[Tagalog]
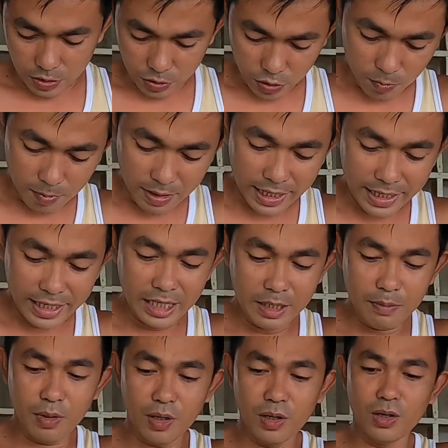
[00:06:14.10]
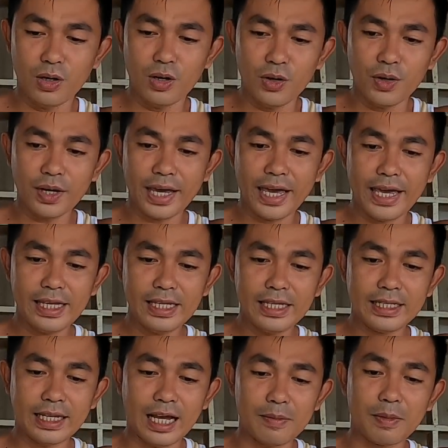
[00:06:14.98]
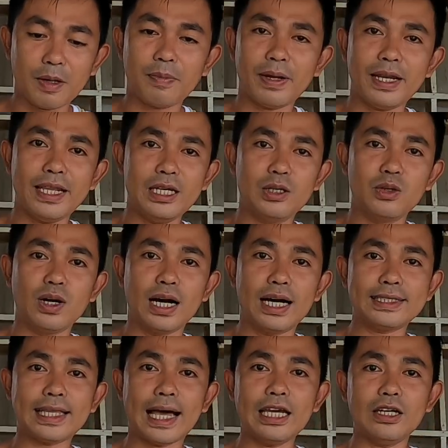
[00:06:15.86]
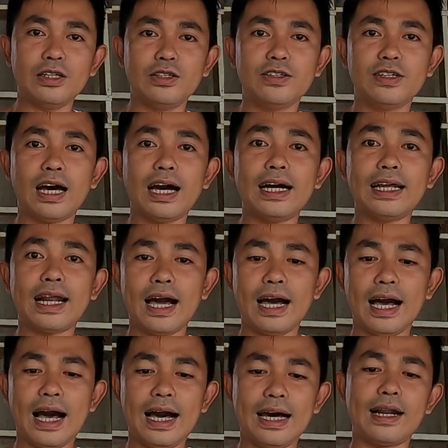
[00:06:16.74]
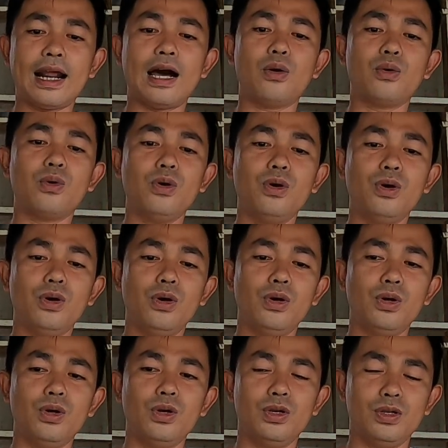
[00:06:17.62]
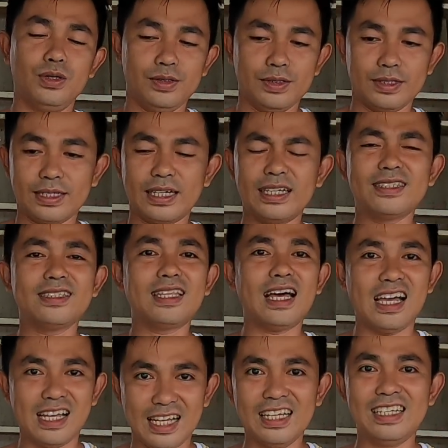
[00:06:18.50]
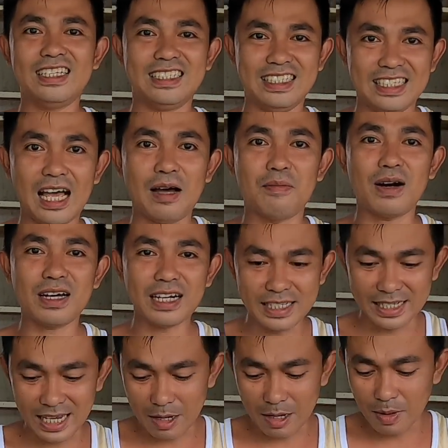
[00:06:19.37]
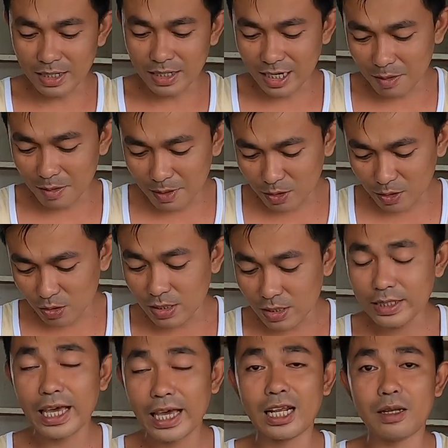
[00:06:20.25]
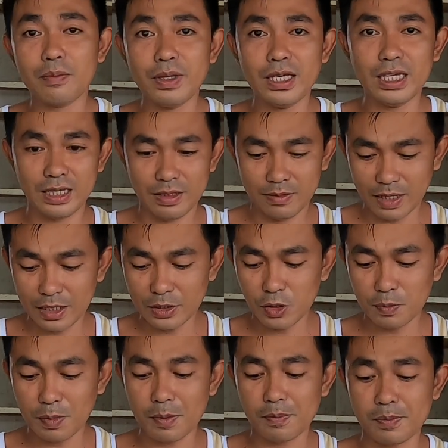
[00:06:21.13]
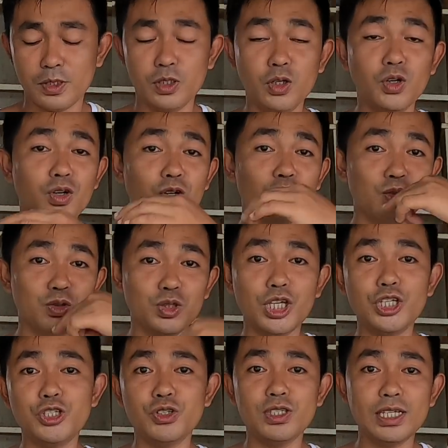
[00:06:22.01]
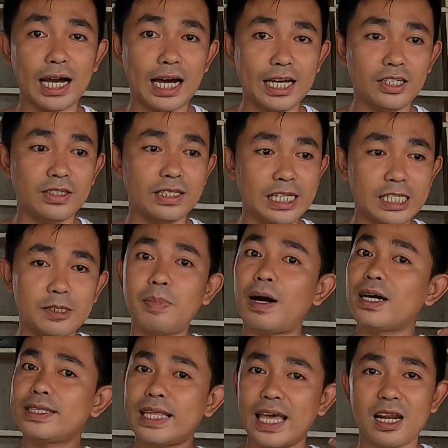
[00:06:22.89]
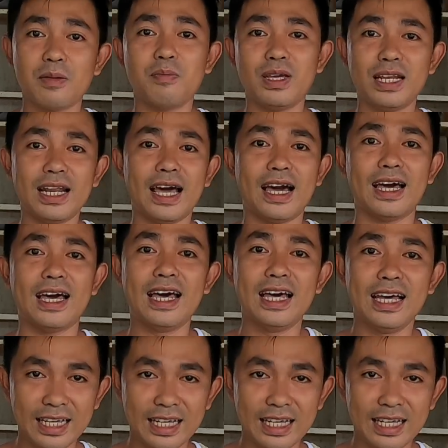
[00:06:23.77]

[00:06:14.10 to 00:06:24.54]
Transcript: So, balahibo, okay. Nakapagpaligo nga tayo nung nakaraang araw. Ganda. Sabak na sabak na naman to sa derby. Mga chupaps, yung condition niya ngayon is pang derby na.